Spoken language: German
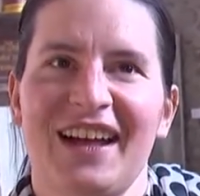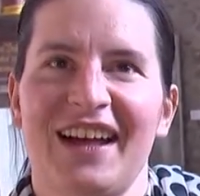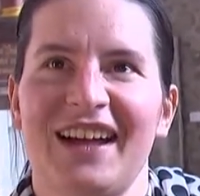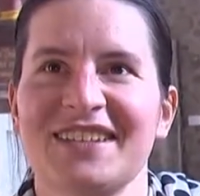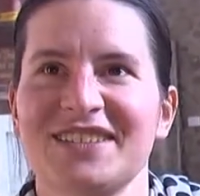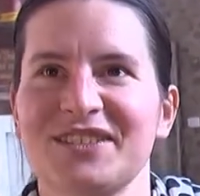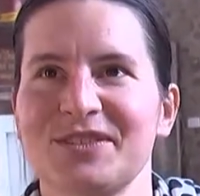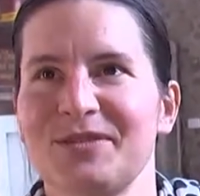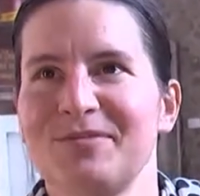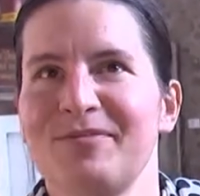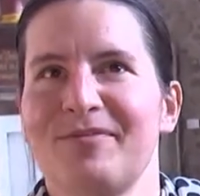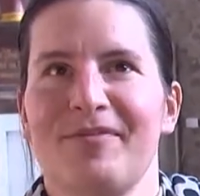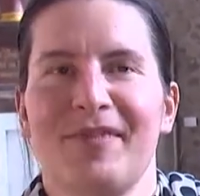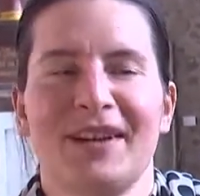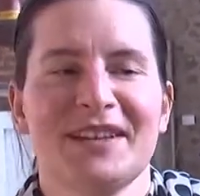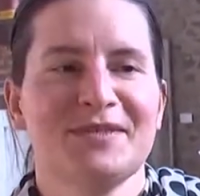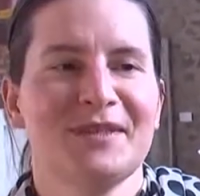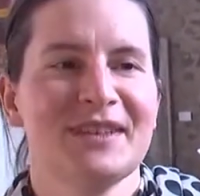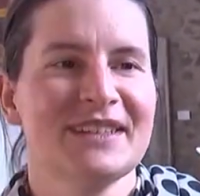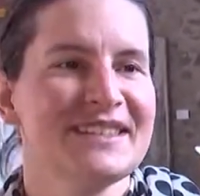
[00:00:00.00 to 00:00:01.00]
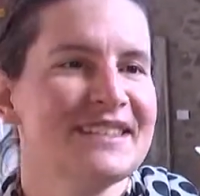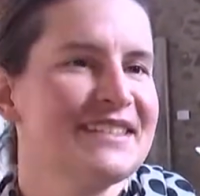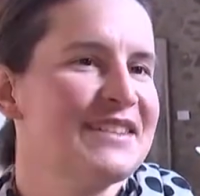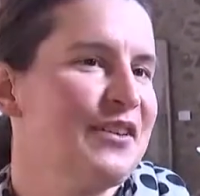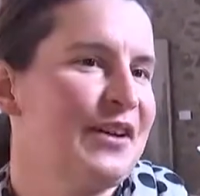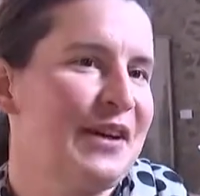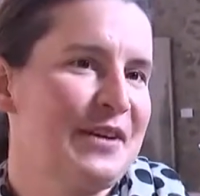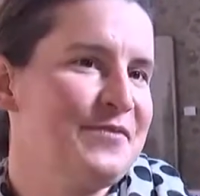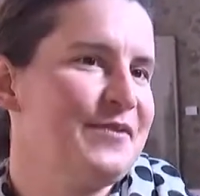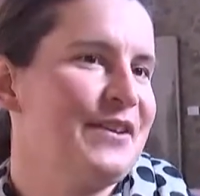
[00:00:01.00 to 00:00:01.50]
Also manchmal ist es
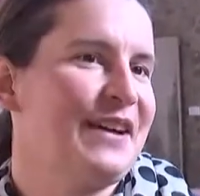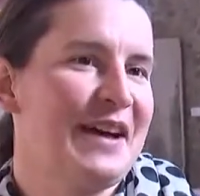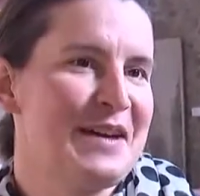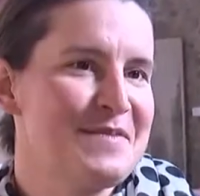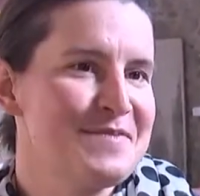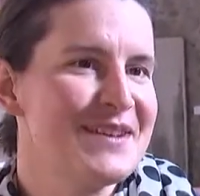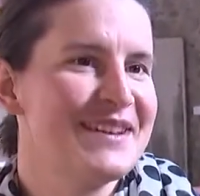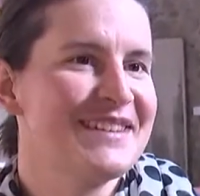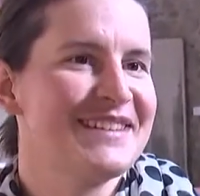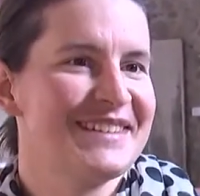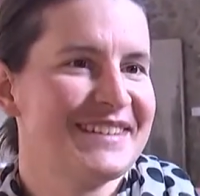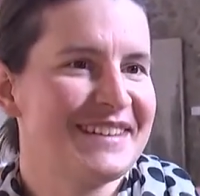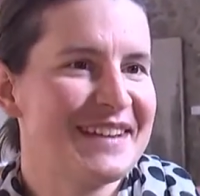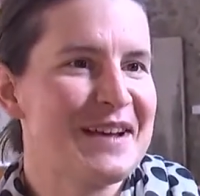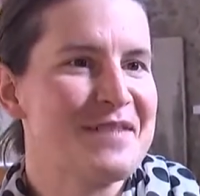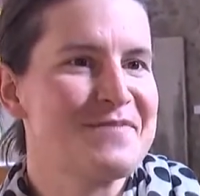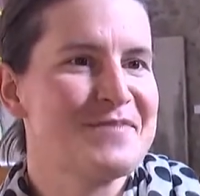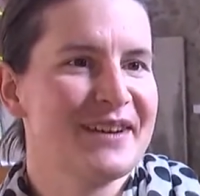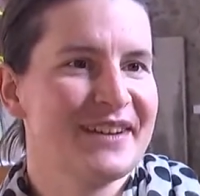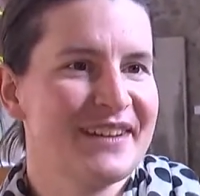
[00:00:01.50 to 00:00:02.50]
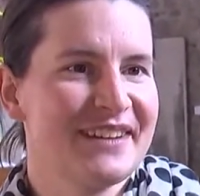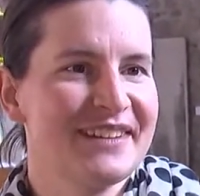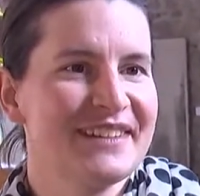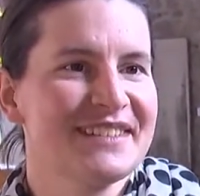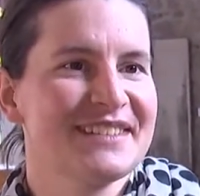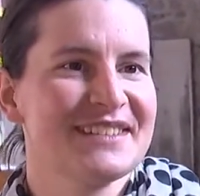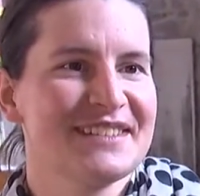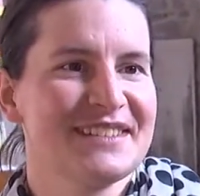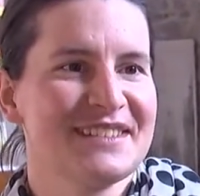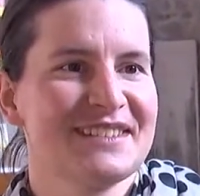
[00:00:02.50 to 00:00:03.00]
auch einfach Arbeit, aber
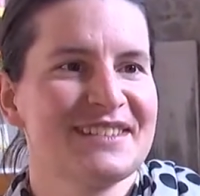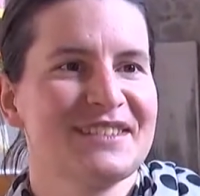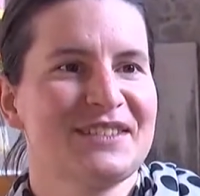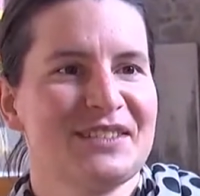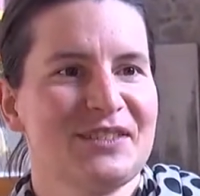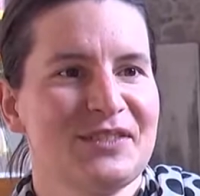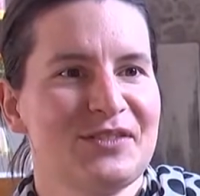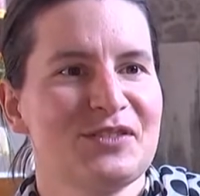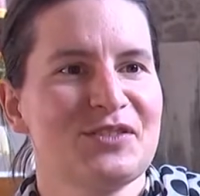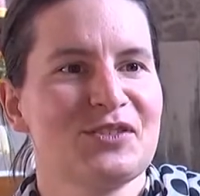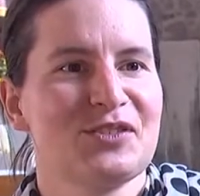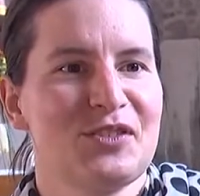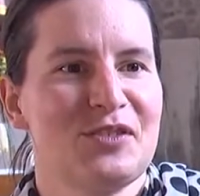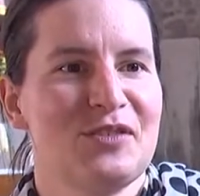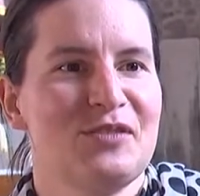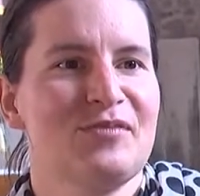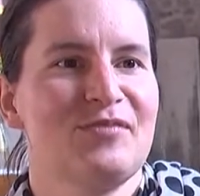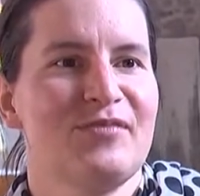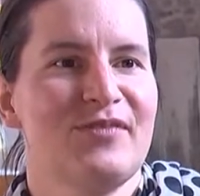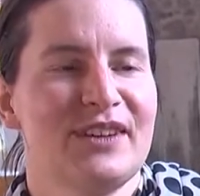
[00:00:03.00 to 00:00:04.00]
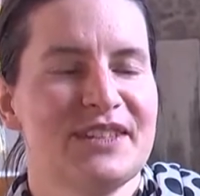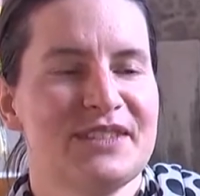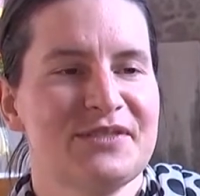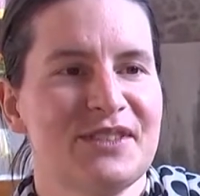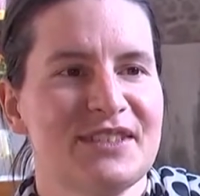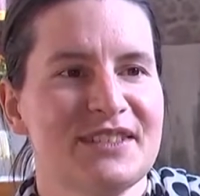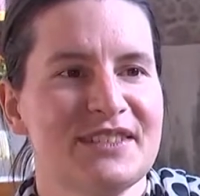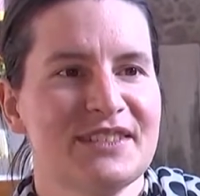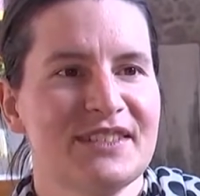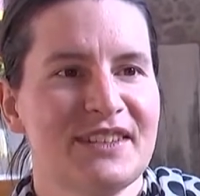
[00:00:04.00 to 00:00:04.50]
es ist schon
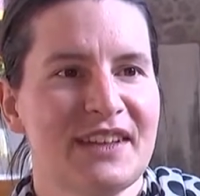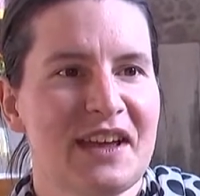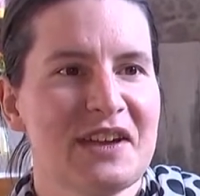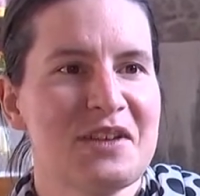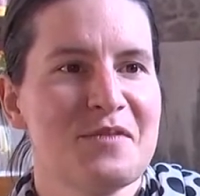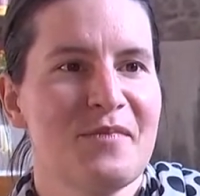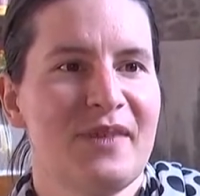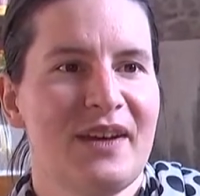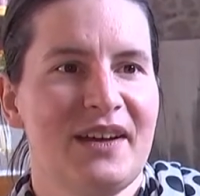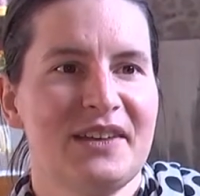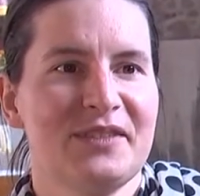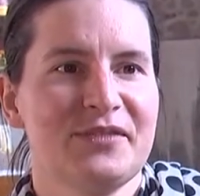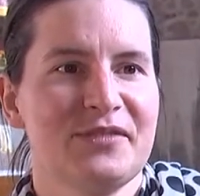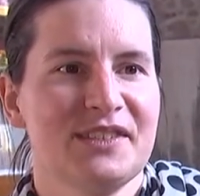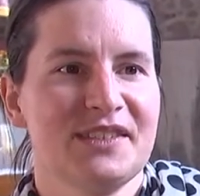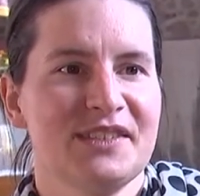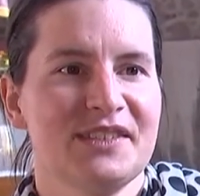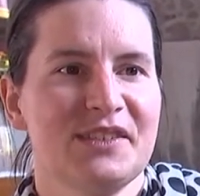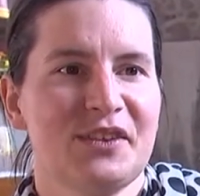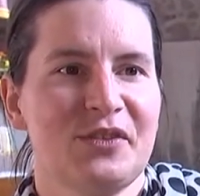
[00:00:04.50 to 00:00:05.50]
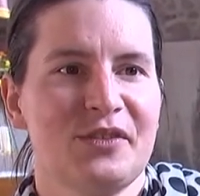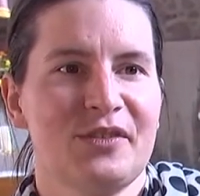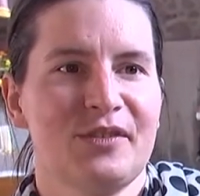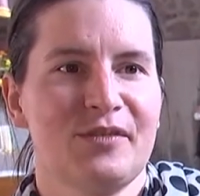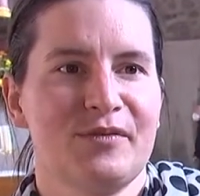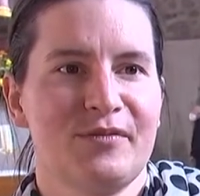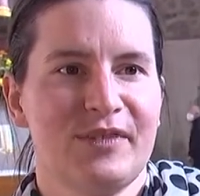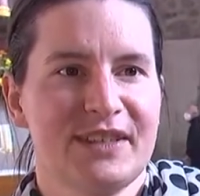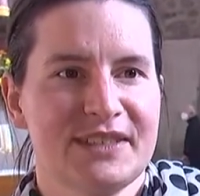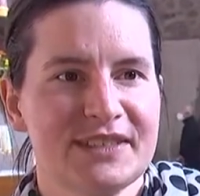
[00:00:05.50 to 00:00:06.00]
was, was ich gerne mache, was ich auch,
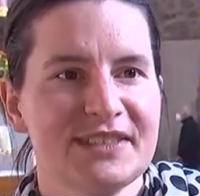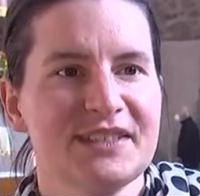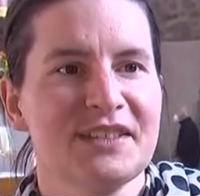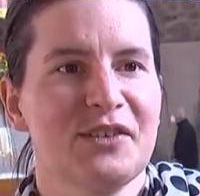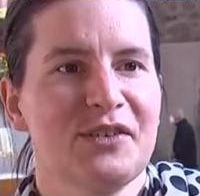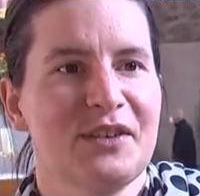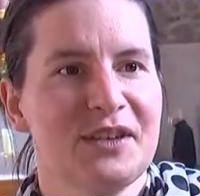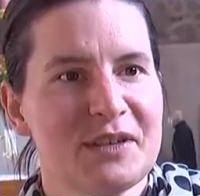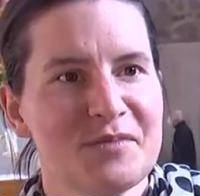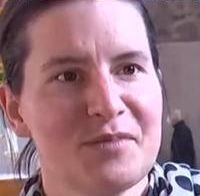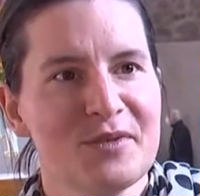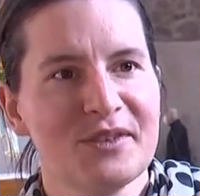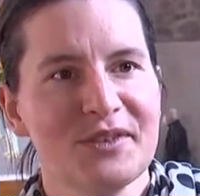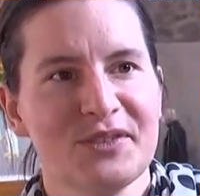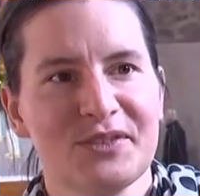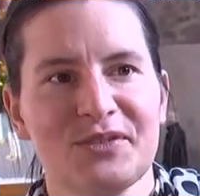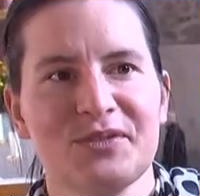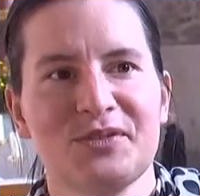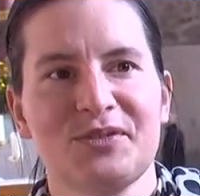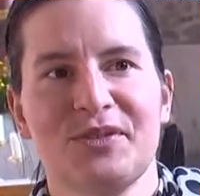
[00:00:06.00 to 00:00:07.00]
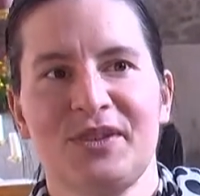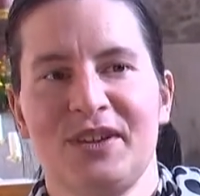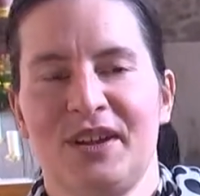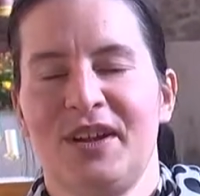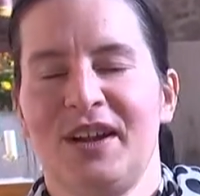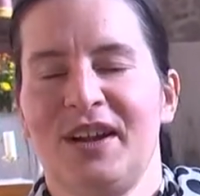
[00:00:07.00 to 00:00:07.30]
was ich auch lebe, so,